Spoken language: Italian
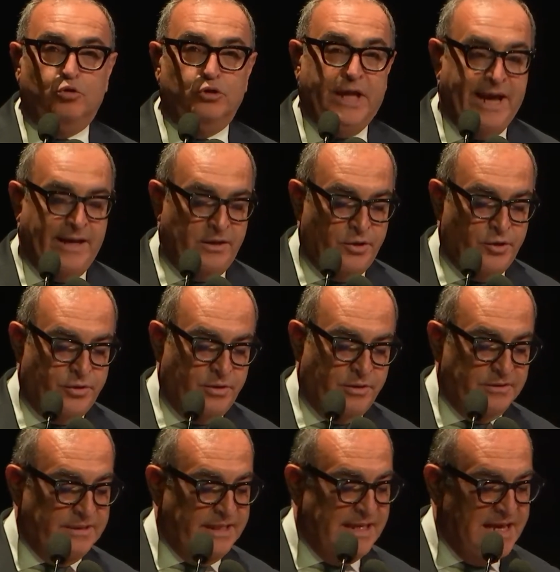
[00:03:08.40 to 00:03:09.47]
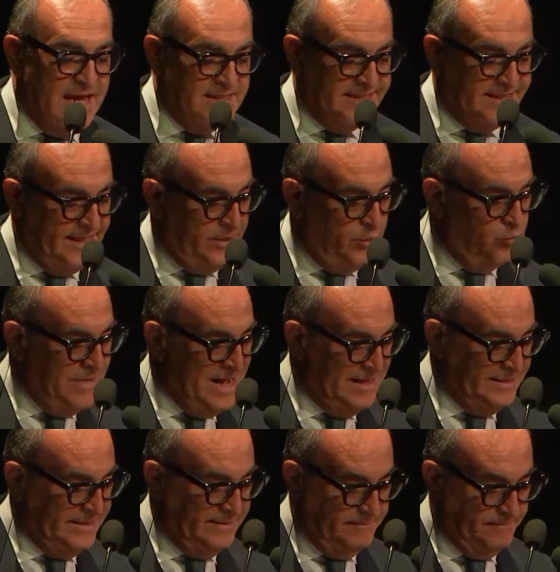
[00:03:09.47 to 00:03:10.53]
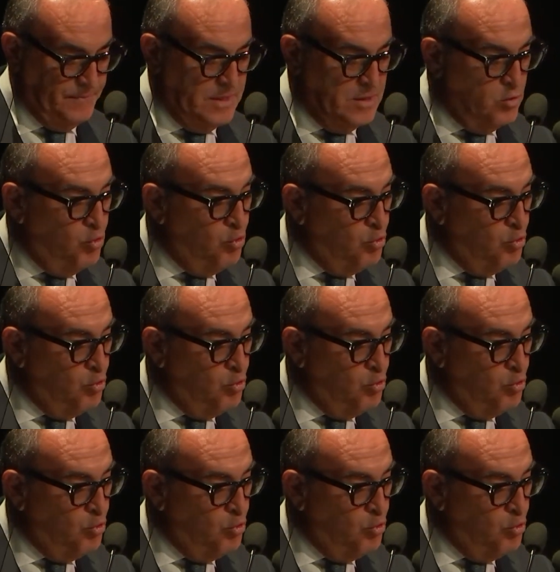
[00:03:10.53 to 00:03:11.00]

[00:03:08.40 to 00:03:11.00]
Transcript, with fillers: degno degli esseri umani, un